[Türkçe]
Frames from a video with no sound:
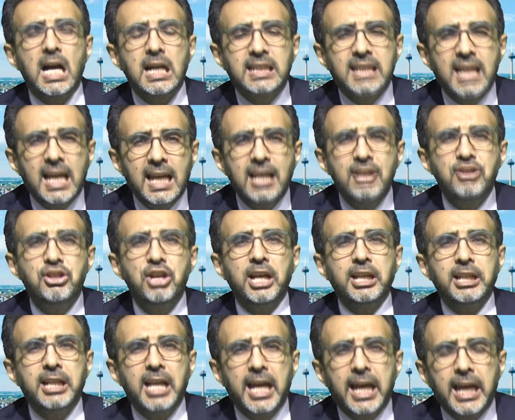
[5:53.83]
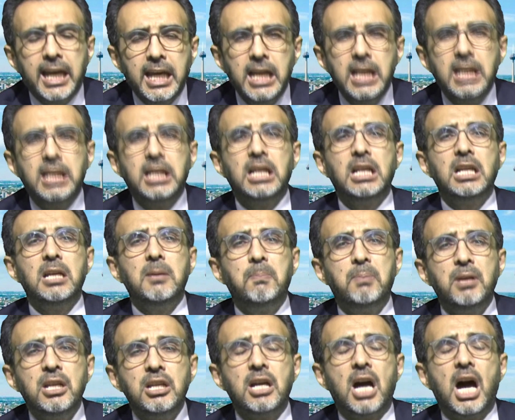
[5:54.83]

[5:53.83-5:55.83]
gelecekle ilgili bir